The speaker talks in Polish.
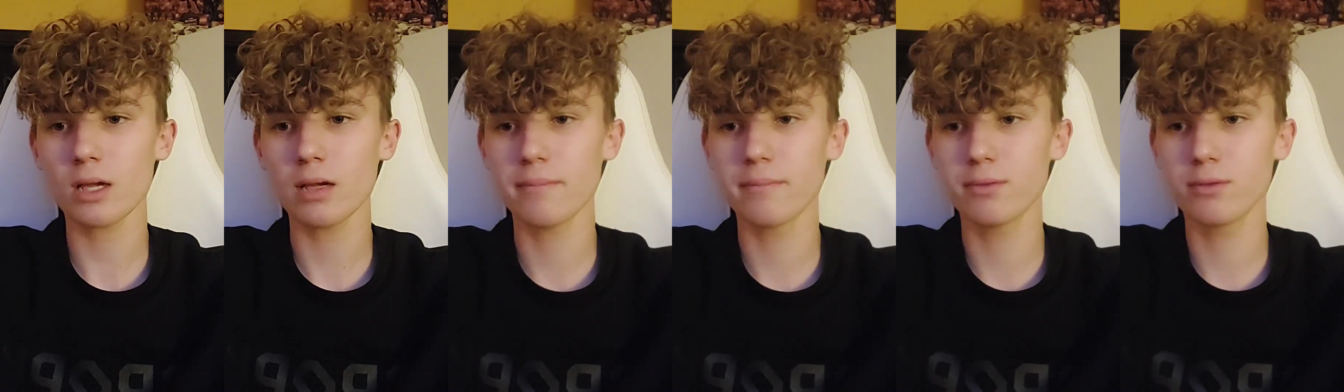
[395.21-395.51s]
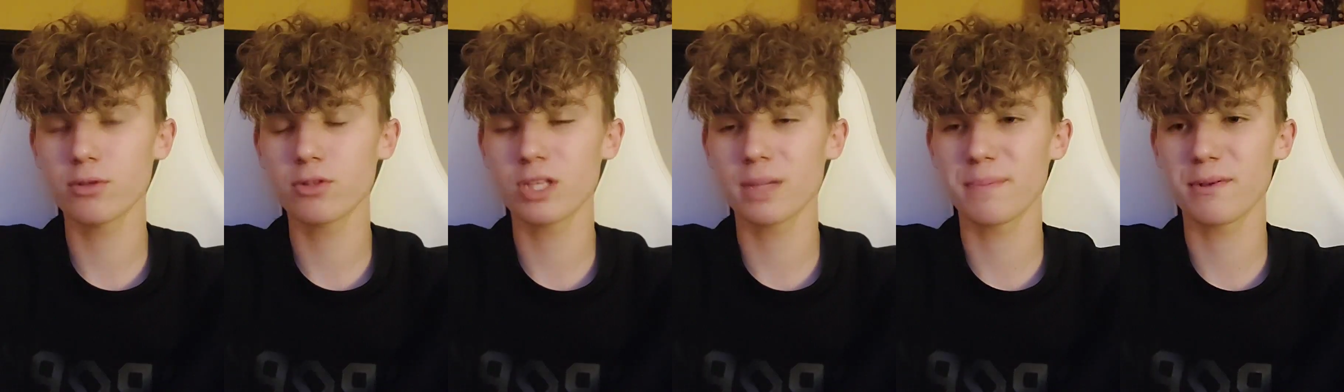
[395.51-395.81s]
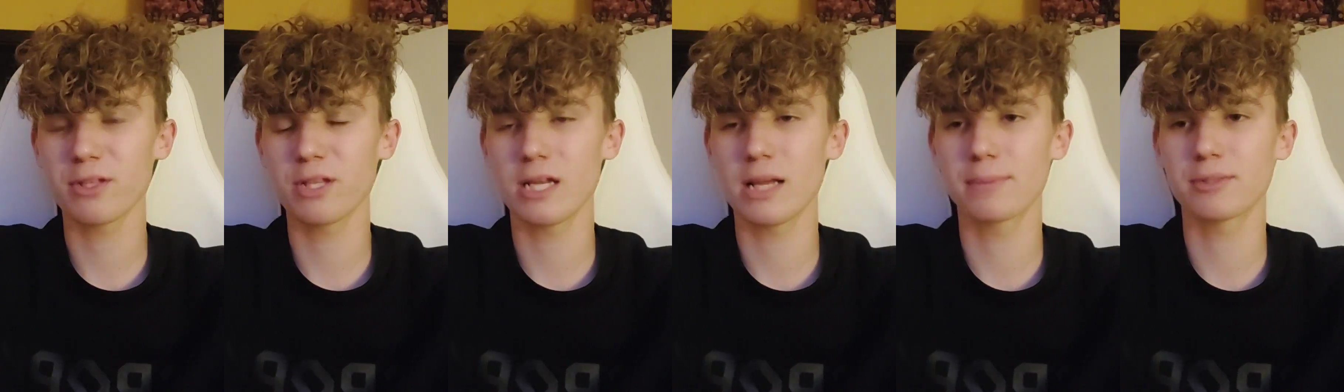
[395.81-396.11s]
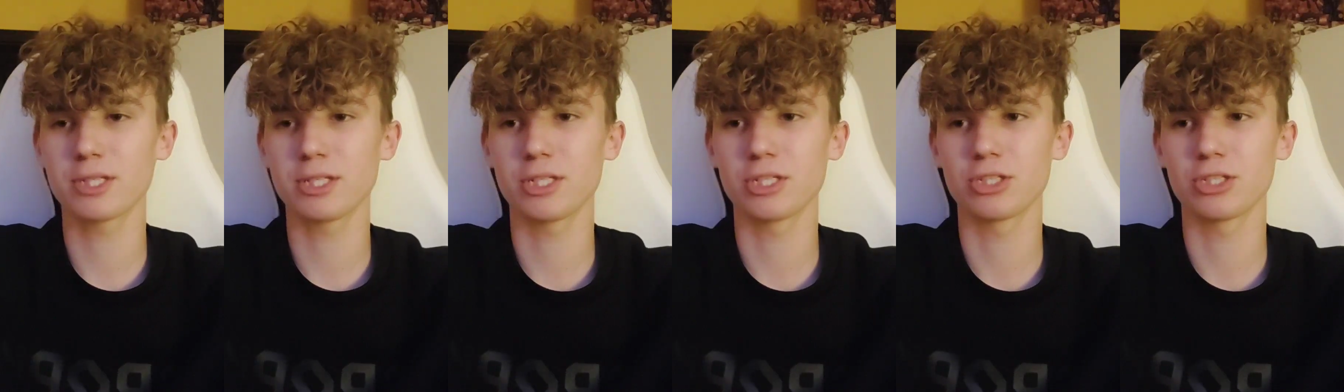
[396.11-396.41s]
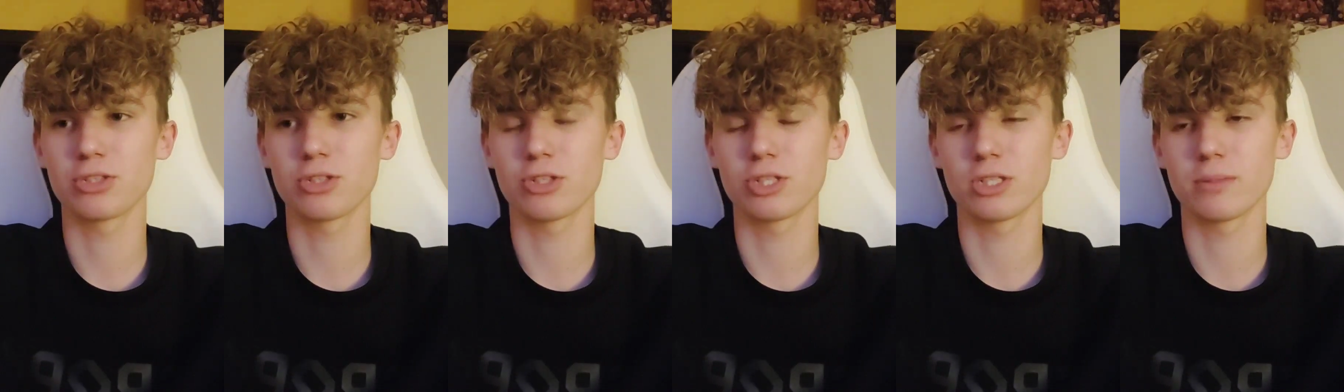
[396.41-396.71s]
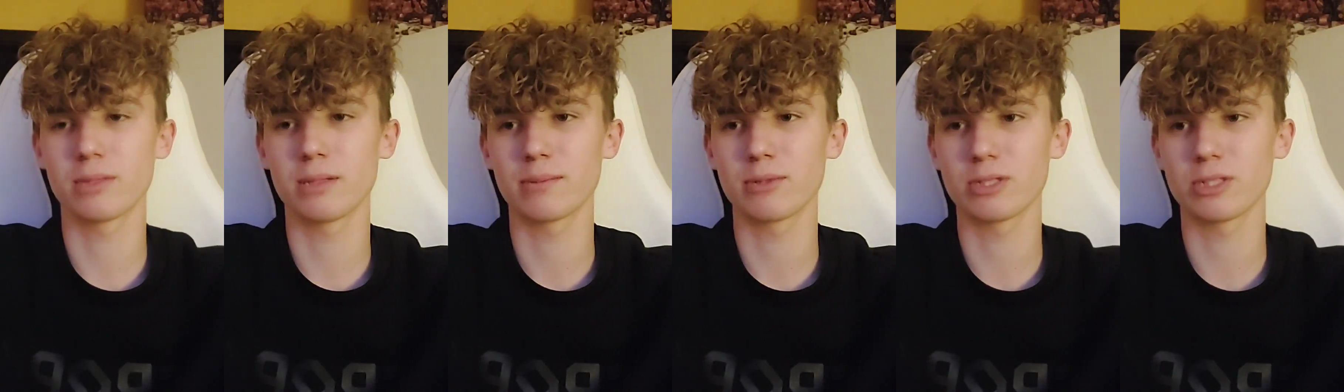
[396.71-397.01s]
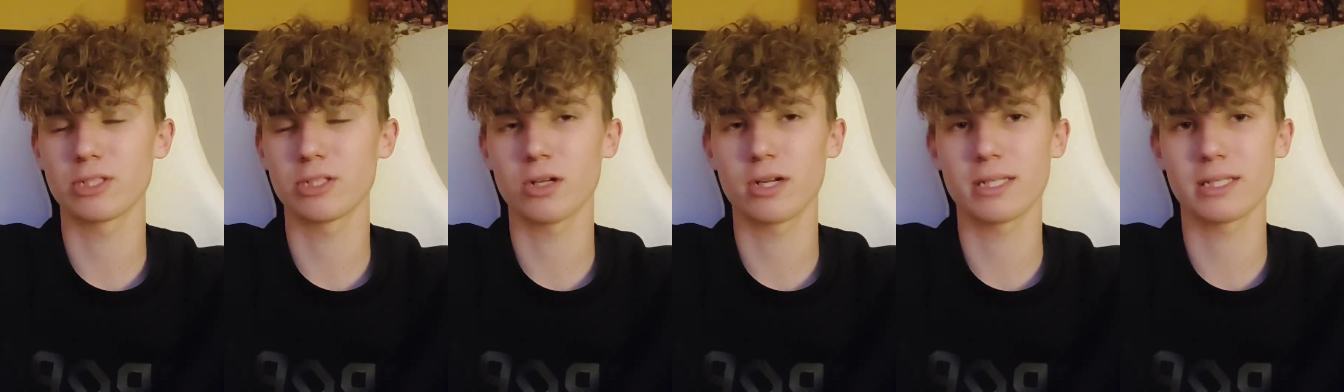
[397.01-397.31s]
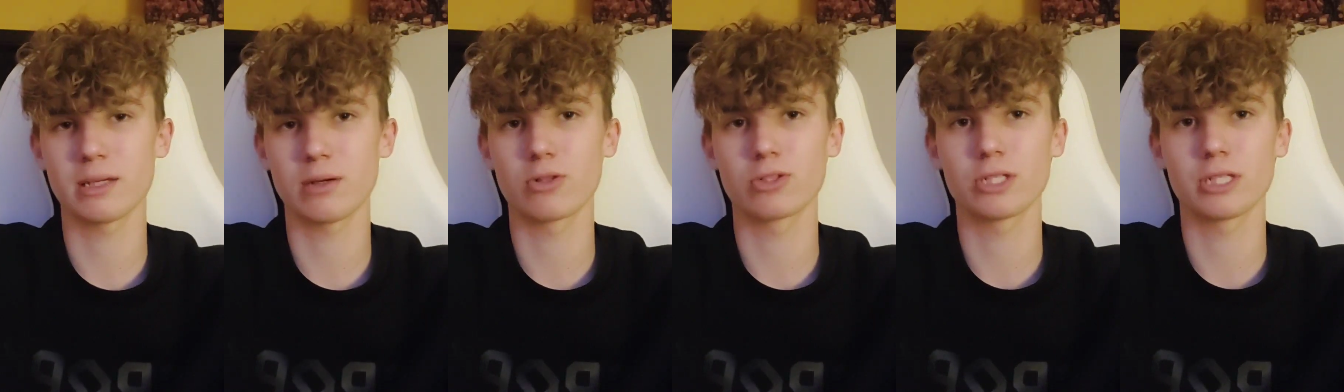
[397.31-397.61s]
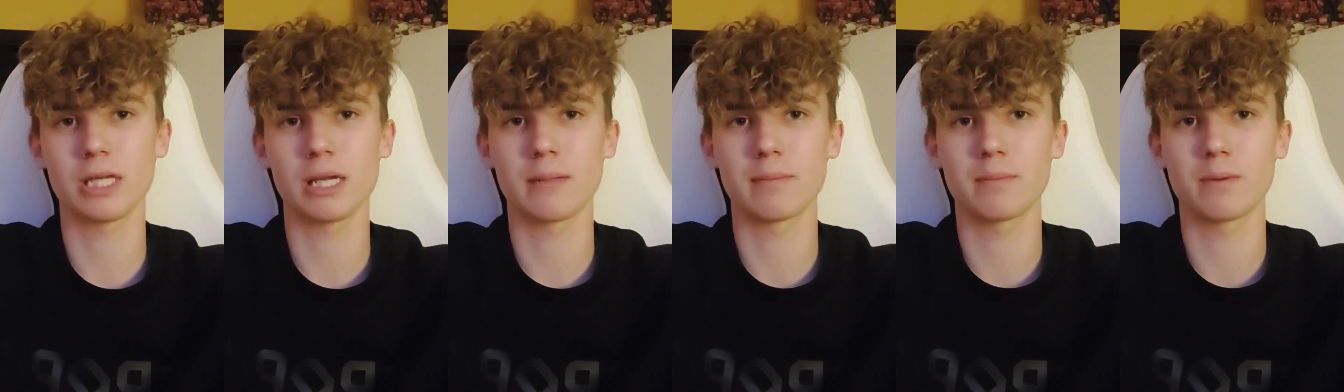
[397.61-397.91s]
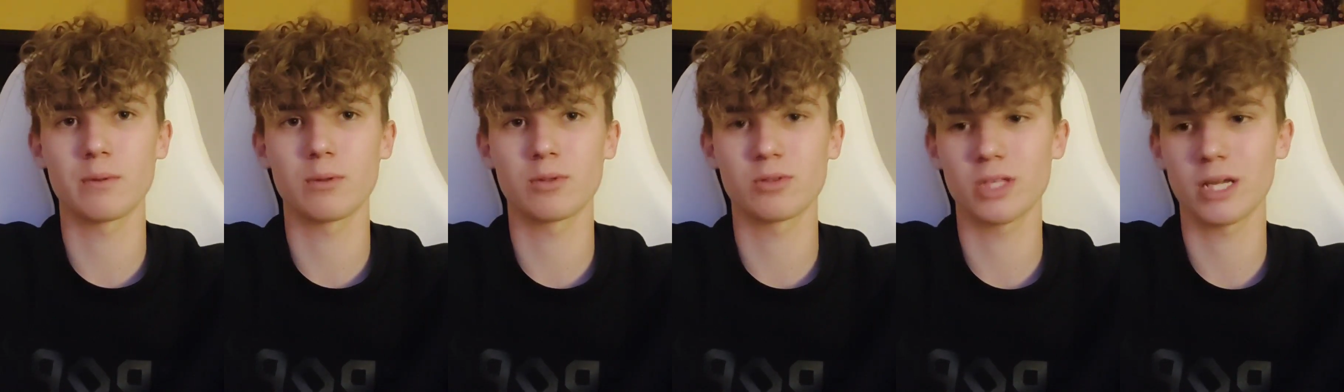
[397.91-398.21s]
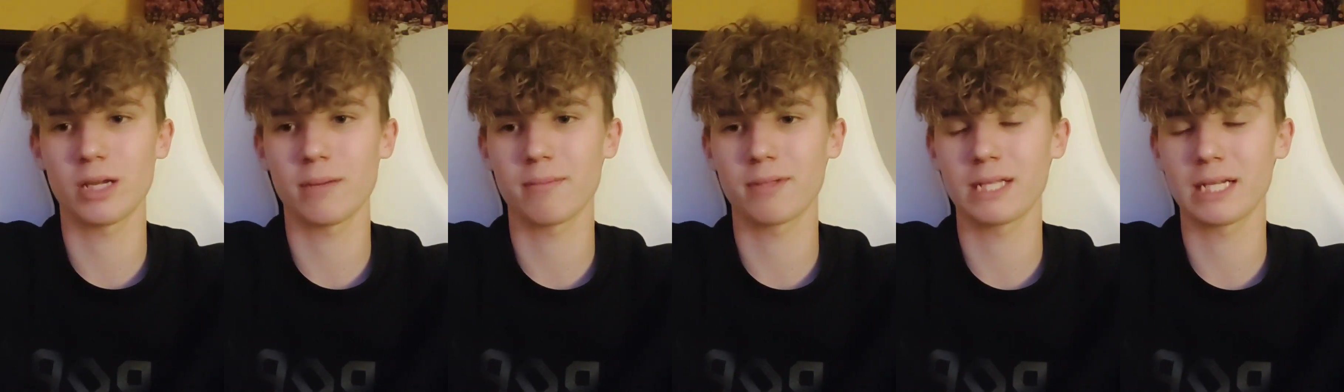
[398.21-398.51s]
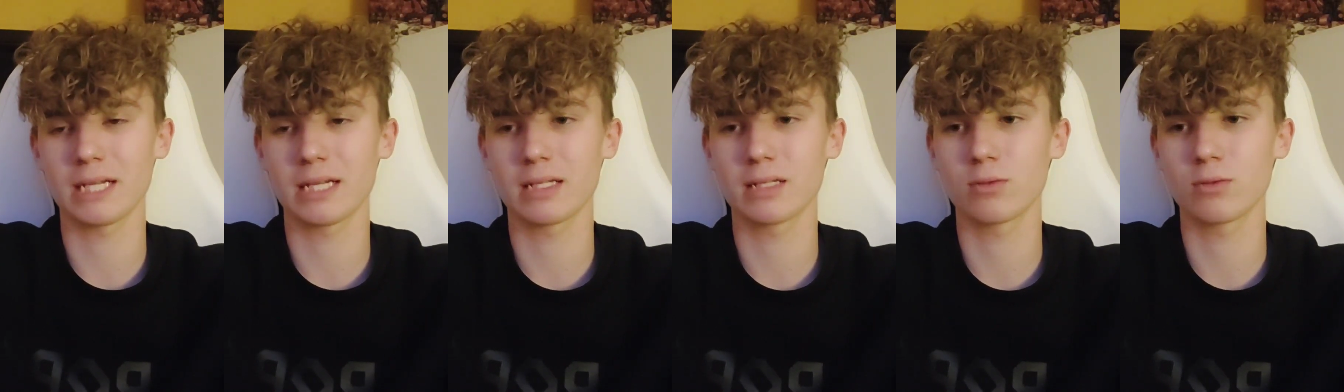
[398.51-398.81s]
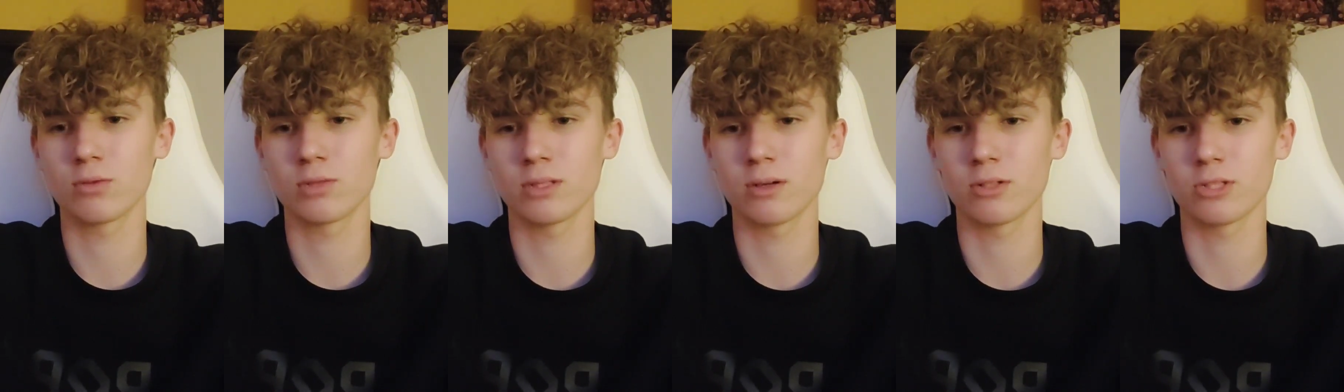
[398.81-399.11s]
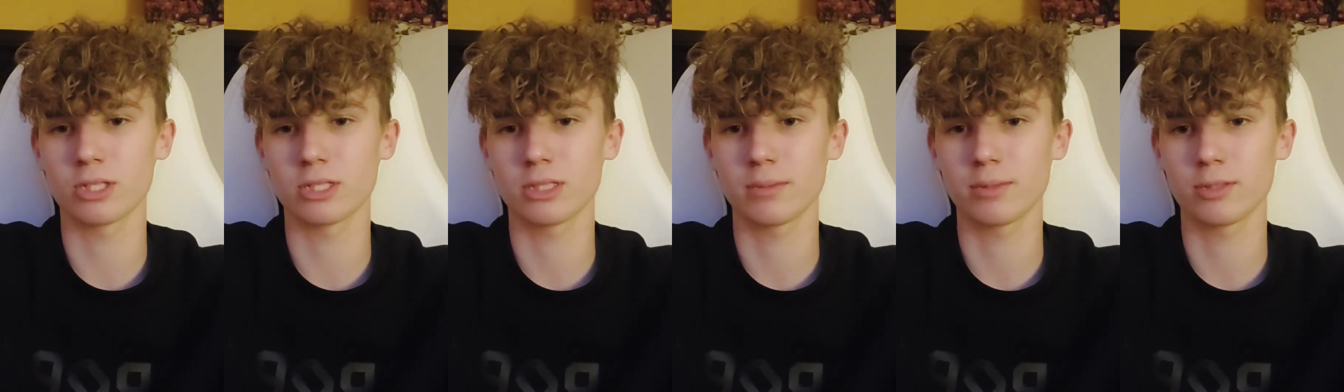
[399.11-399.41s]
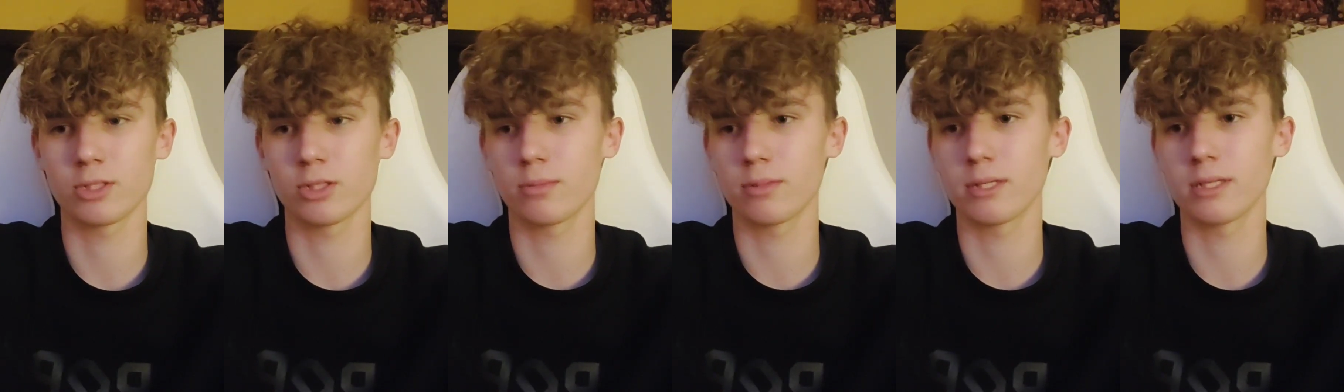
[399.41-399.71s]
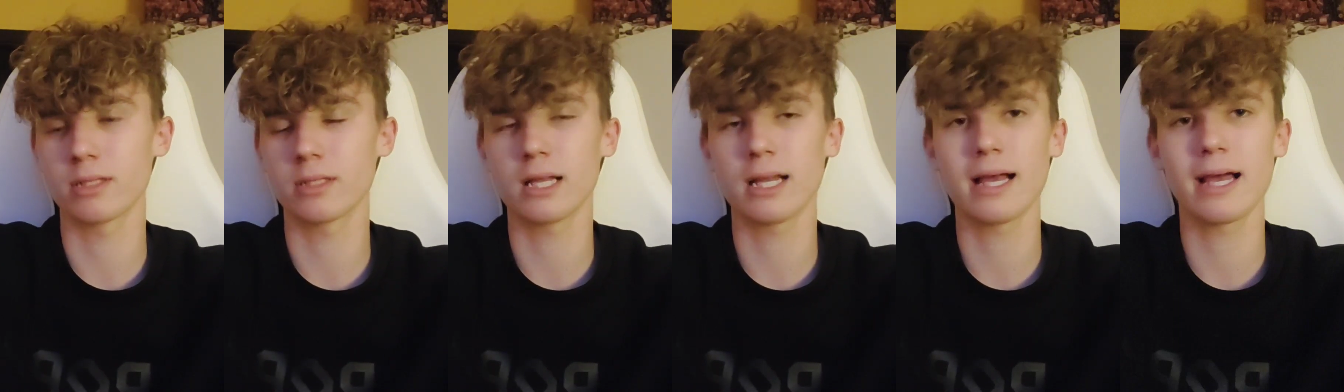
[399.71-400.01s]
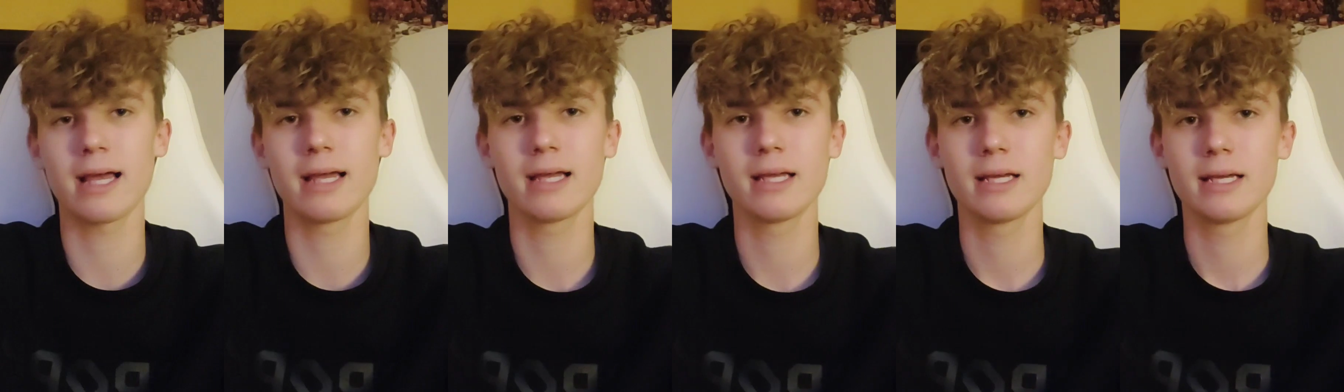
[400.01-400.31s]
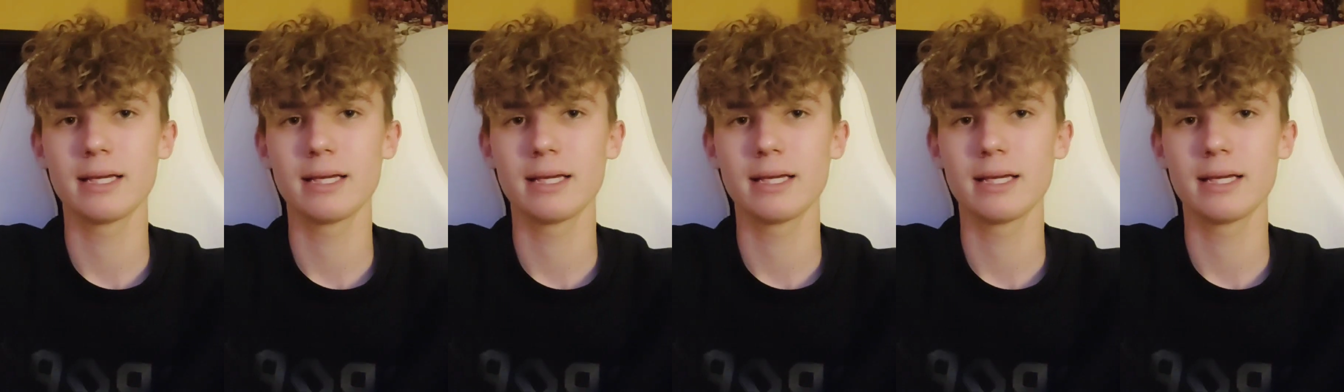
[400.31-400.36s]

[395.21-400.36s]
było to na pewno lepsze niż to, gdyby na przykład się okazało, że nie wiem, po prostu jakby tak uznał, że chce być dobry i tyle.